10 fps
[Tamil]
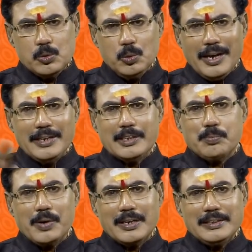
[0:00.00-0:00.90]
கூட இந்த
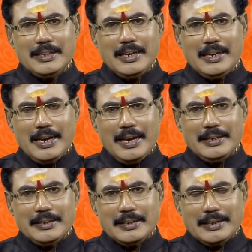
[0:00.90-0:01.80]
பகுதியிலே
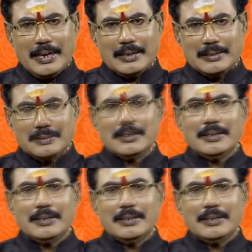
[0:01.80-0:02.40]
இருக்கிறார்கள்